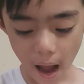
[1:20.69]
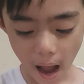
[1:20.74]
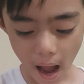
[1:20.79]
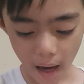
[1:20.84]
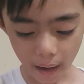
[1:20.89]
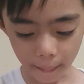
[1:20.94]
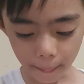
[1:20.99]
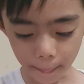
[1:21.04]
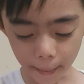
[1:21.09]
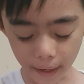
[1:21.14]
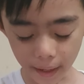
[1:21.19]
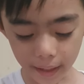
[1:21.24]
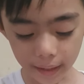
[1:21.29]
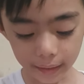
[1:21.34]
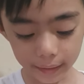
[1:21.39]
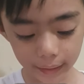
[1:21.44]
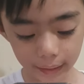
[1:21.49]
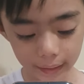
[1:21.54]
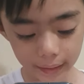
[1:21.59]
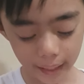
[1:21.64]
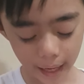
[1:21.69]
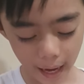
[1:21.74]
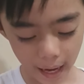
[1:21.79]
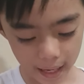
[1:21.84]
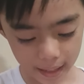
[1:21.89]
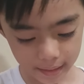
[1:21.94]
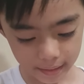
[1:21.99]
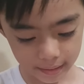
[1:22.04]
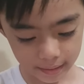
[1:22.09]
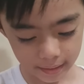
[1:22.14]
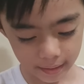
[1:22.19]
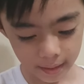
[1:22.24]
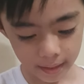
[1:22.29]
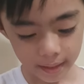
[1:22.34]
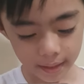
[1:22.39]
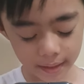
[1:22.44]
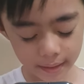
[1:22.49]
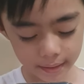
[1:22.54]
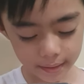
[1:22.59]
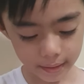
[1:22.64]
ang mga tagas
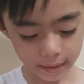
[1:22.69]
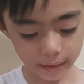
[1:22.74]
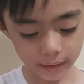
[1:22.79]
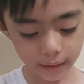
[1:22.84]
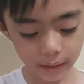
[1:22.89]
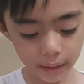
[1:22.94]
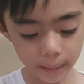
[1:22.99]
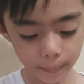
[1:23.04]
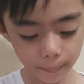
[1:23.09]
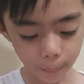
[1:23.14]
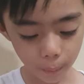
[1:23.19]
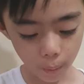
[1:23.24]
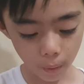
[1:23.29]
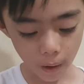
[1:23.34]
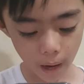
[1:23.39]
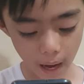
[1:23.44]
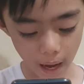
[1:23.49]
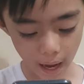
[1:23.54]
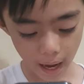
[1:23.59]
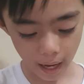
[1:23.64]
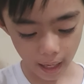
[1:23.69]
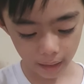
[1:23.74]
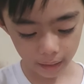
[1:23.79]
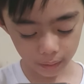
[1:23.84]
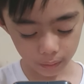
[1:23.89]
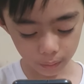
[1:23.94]
sa gripo at